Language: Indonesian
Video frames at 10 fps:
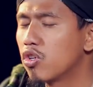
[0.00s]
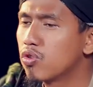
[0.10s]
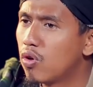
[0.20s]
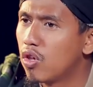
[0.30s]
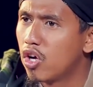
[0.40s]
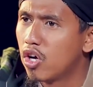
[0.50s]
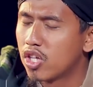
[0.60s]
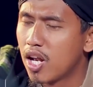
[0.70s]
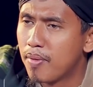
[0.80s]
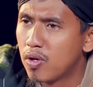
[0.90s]

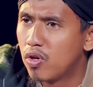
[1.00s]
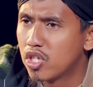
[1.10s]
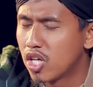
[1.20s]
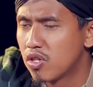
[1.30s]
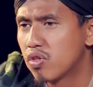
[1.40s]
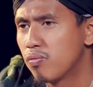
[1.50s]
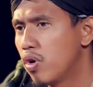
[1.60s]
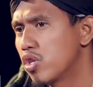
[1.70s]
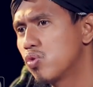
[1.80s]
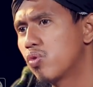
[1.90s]
Rasulullah telah menuliskan
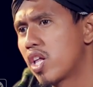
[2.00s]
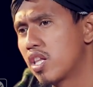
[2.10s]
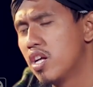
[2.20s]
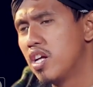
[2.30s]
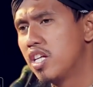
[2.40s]
sebuah surat